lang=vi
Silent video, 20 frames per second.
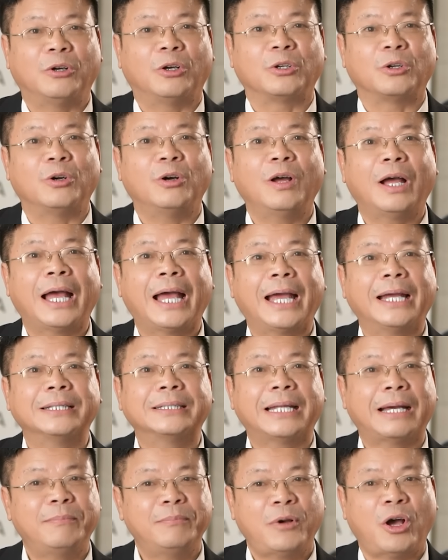còn có ai
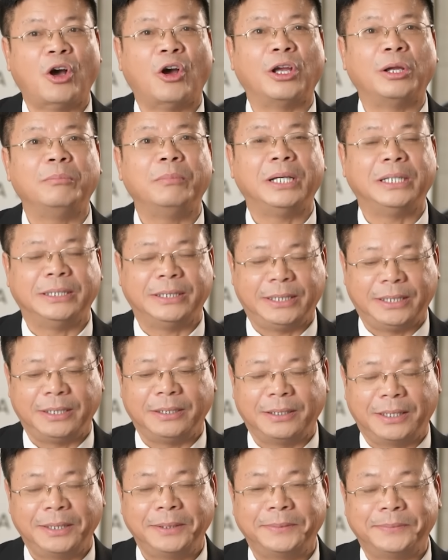thăm hỏi mình gì
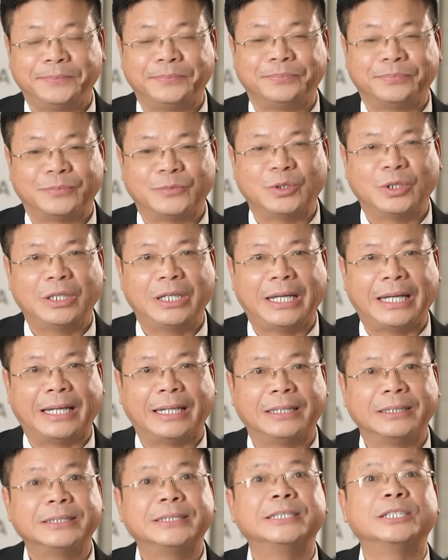nữa. Đó là
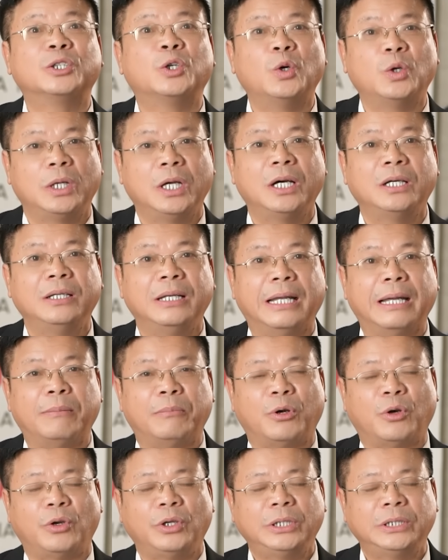sự cô đơn, là
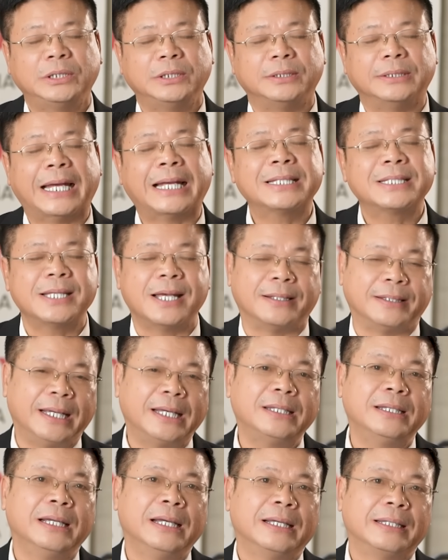một cái sự đáng sợ
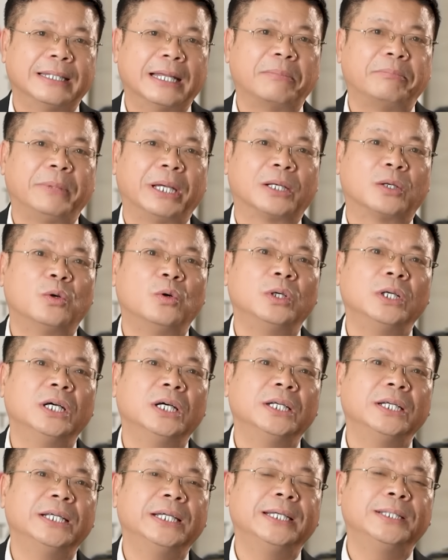nhất. Đặc biệt cô
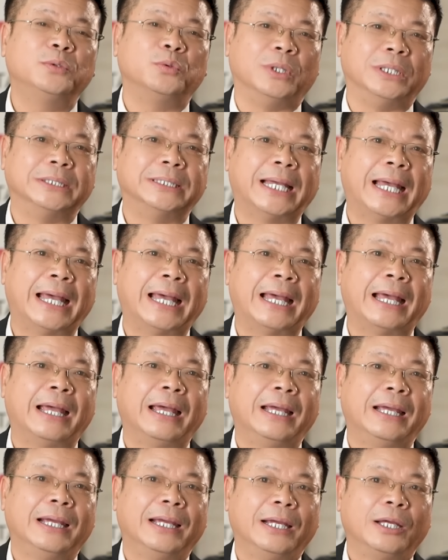đơn khi tuổi già.
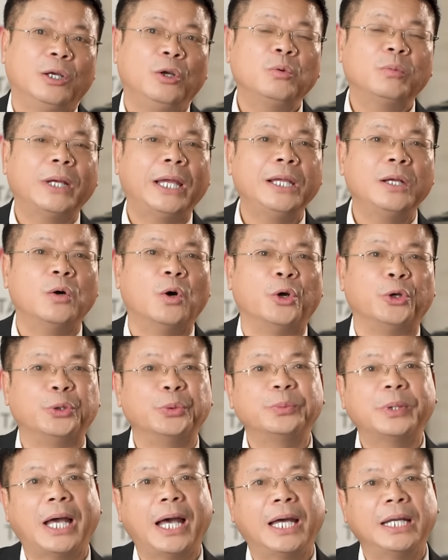Lúc ấy ngồi
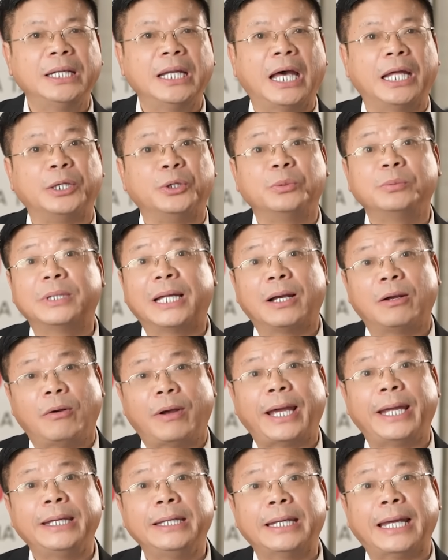chúng ta ân hận, chúng ta có
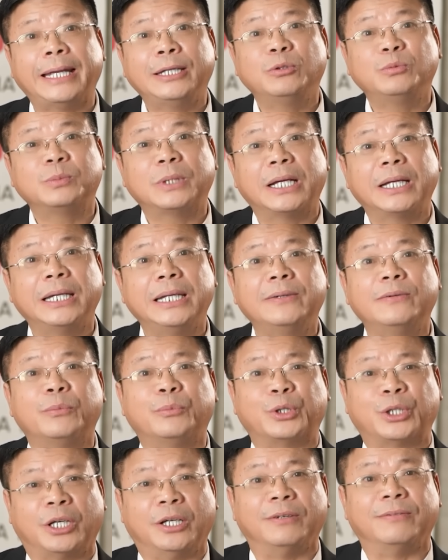áy náy, chúng ta nghĩ vào
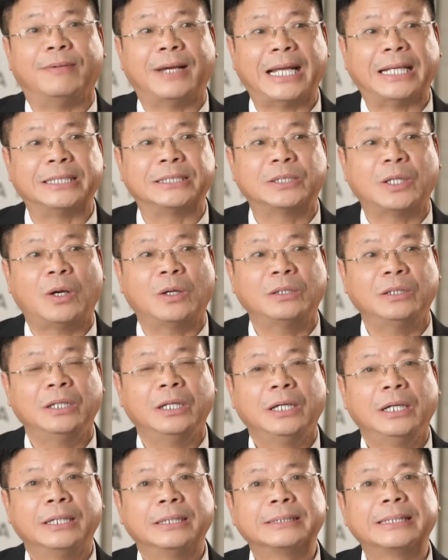một thời vàng son.
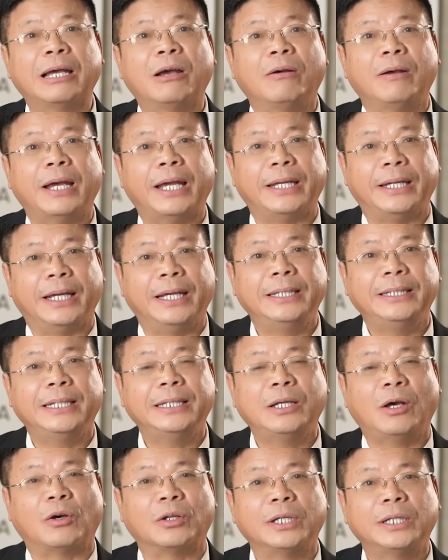Sao ngày ấy thế
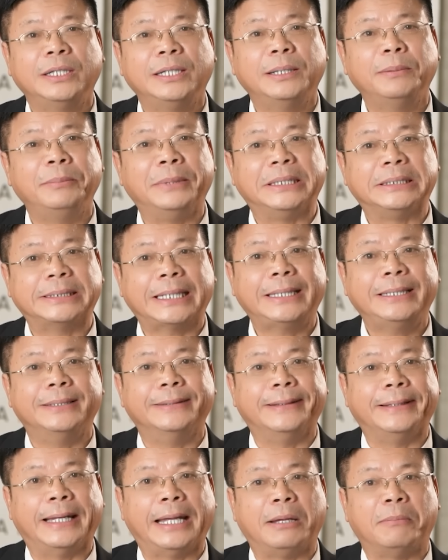nọ thế kia, mình trách
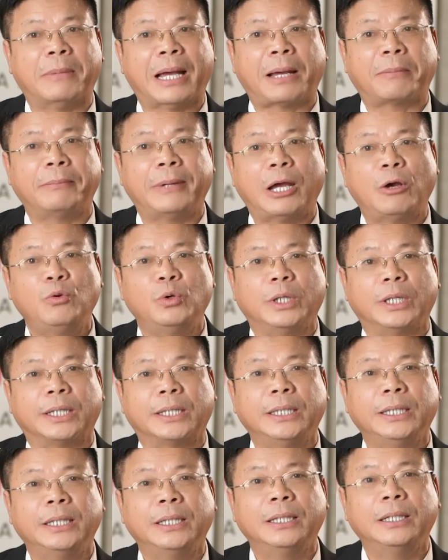người này bạc bẽo người
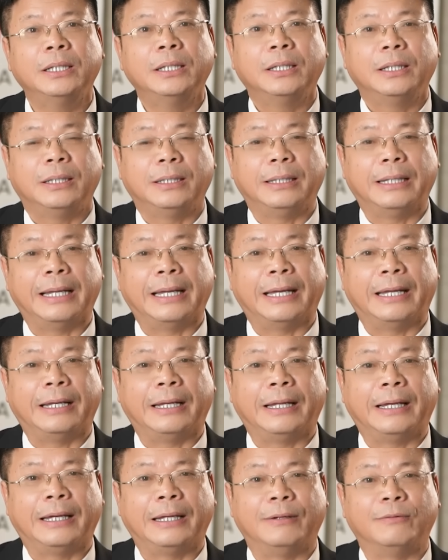kia là,
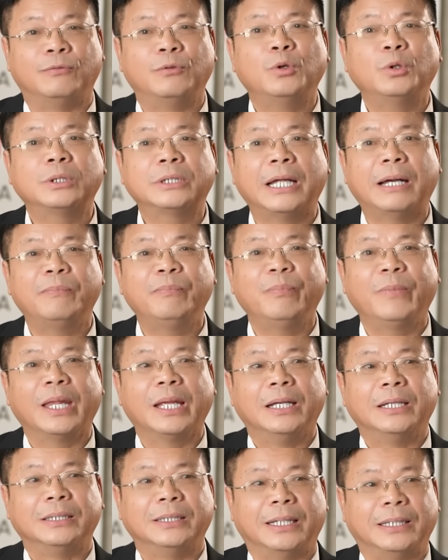là là vô tâm.
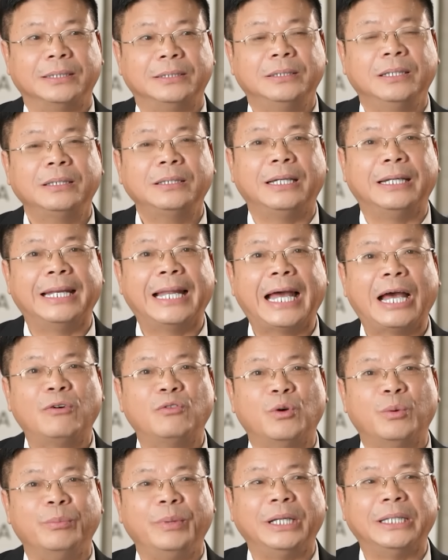Rằng trước thì lao
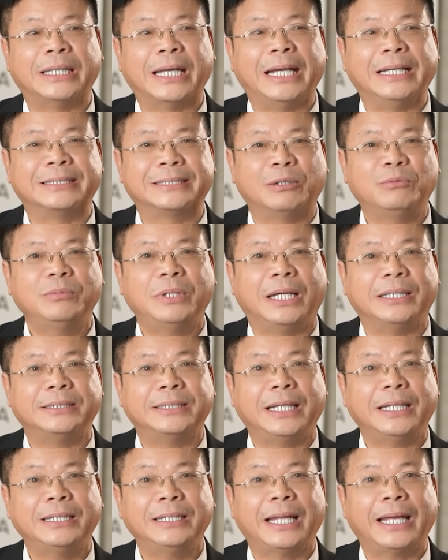vào mình thề sống thề
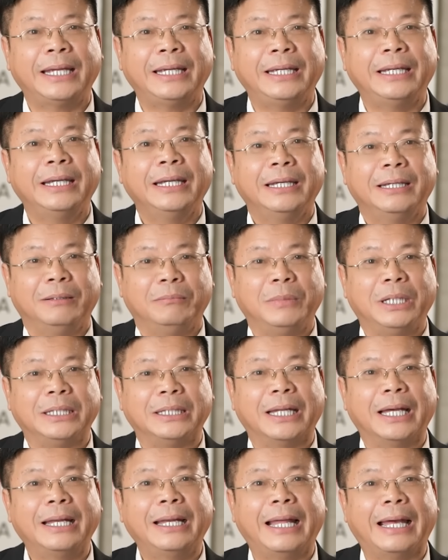chết, nay
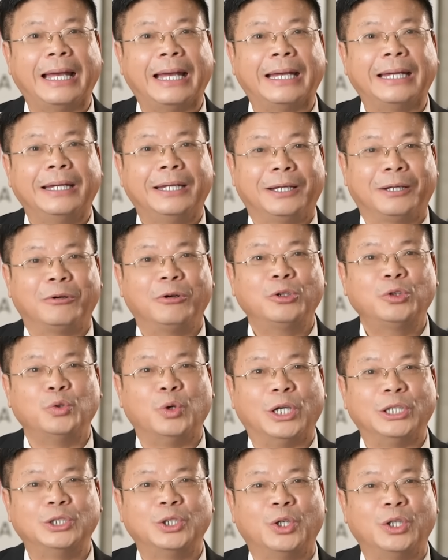mình đã là có
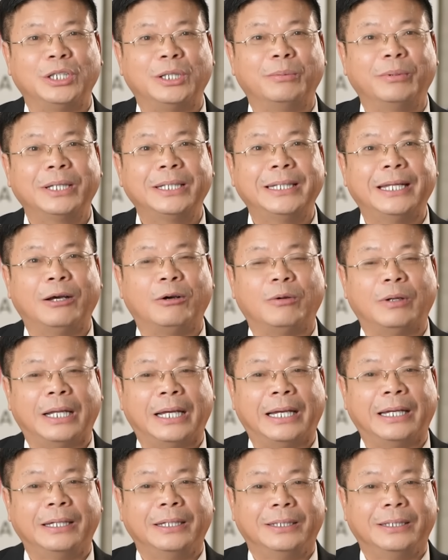tuổi rồi thì bắt đầu là